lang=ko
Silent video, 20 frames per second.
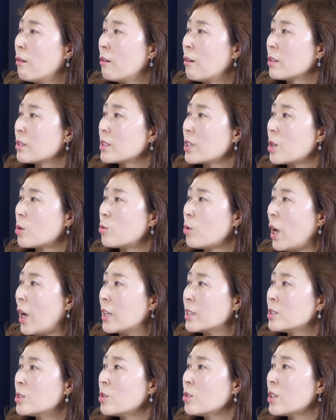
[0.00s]
자꾸
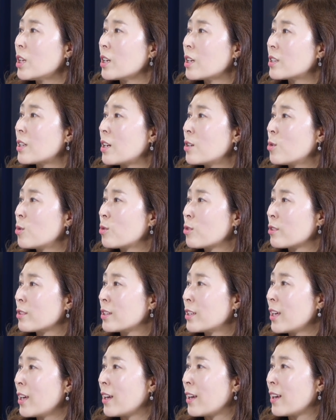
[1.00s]
안전하게 살려고
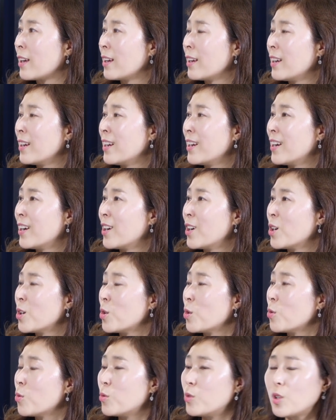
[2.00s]
그러는데 아.
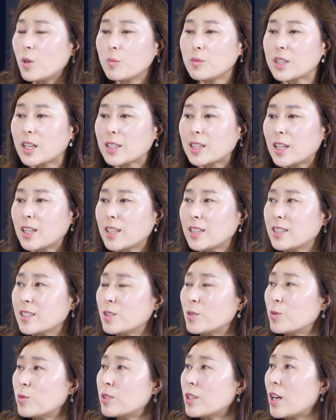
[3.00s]
위험 자산을
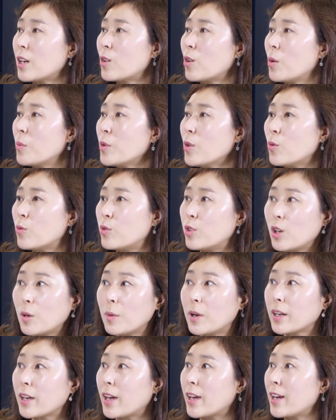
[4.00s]
투자할 거면
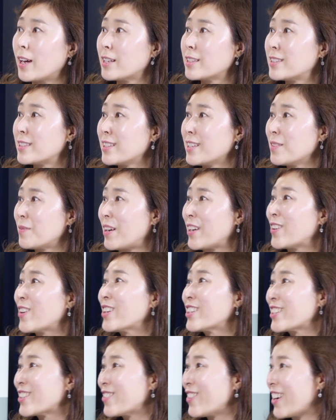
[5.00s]
위험하게 해야지 막
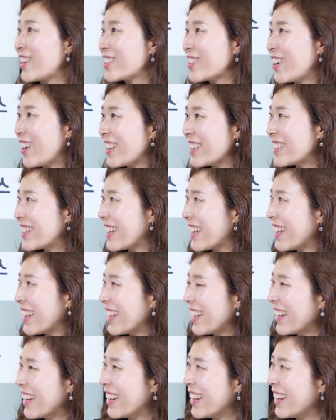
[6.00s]
이러신 거예요 저한테